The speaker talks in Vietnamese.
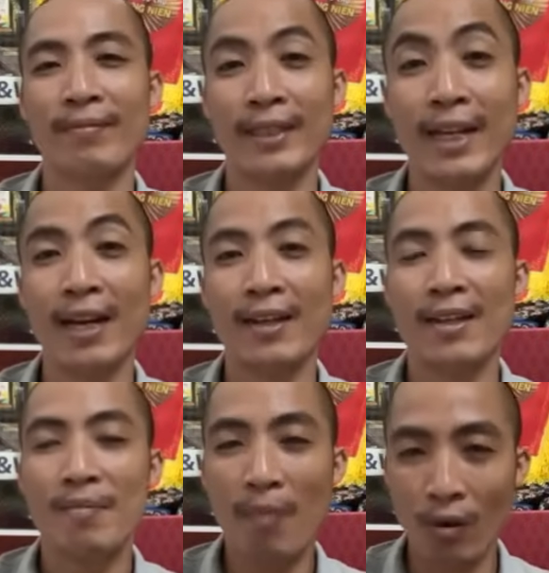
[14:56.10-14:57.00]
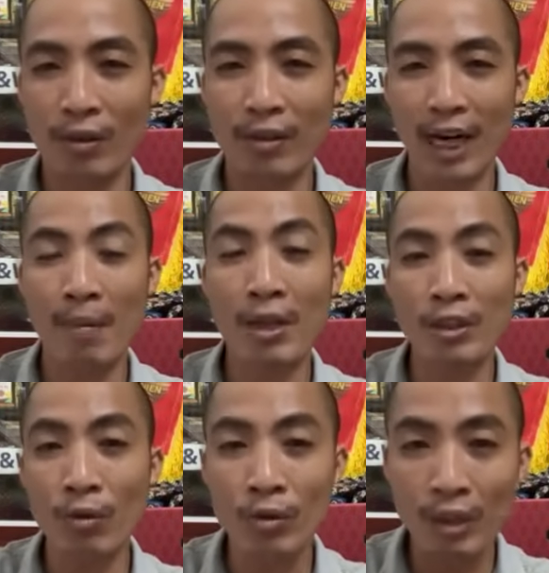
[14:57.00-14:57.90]
thấy chưa một là các bác
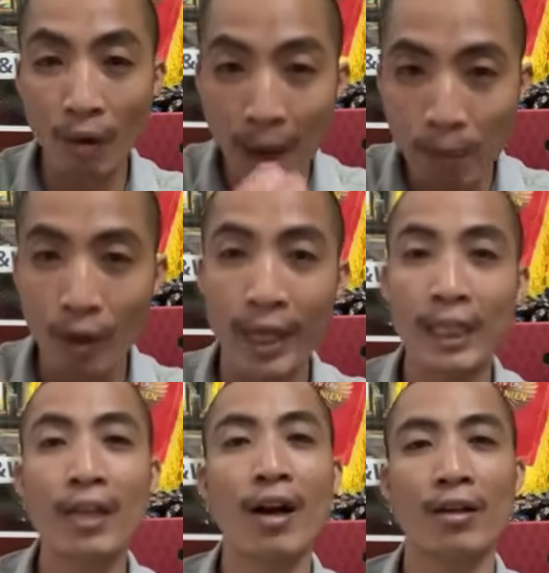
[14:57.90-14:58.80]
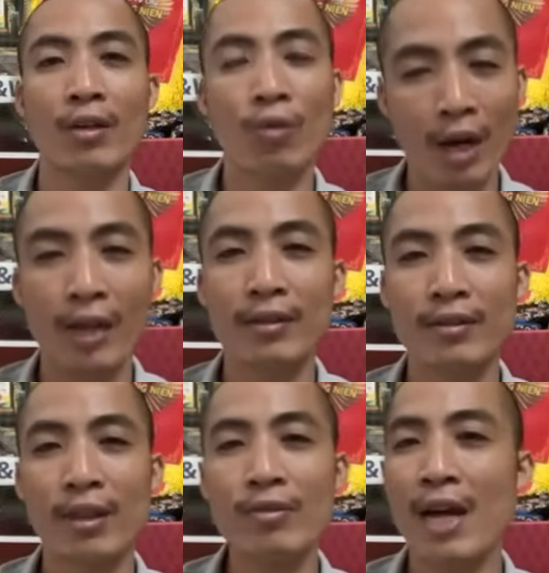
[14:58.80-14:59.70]
dùng tổng hợp của hiến thì được cũng được
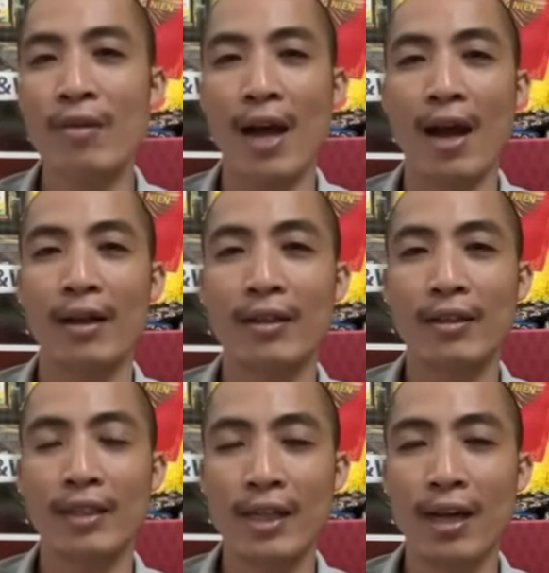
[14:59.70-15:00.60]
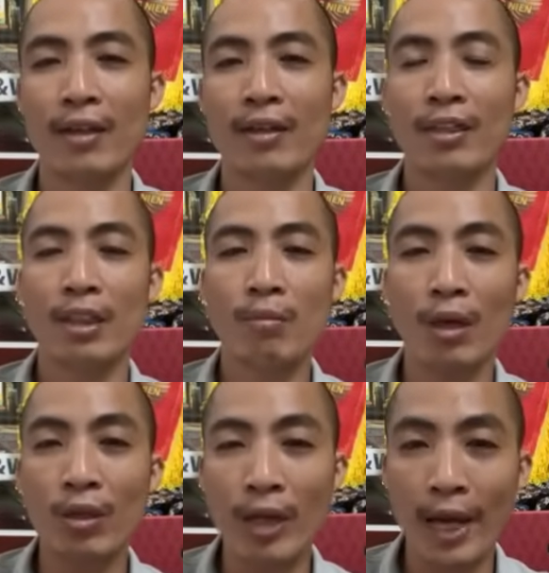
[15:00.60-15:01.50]
không sao cả thấy chưa nhưng mà
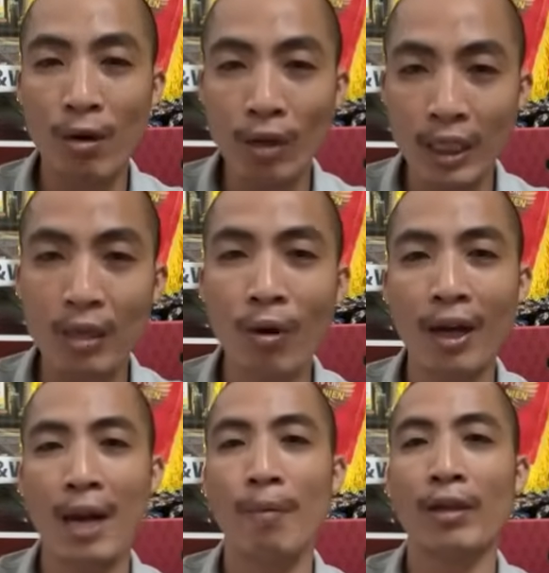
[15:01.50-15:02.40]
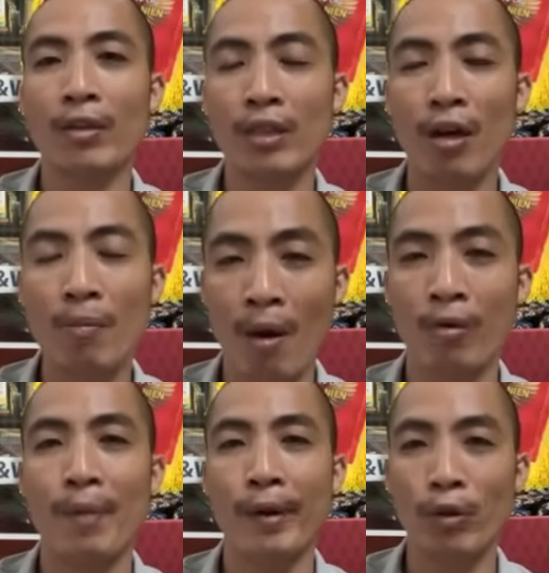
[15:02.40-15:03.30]
cái cốt yếu là mình những con mộc
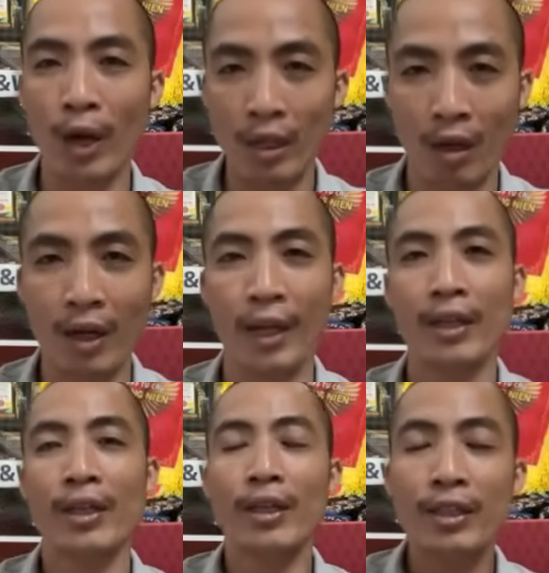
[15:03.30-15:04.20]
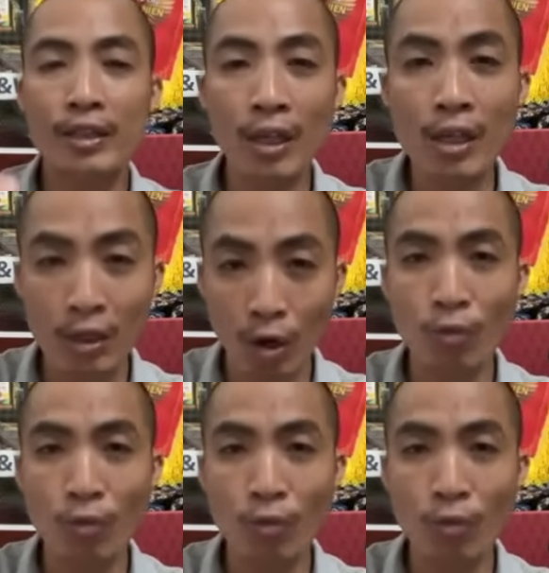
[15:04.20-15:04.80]
là mình thuần nó này giữ được cốt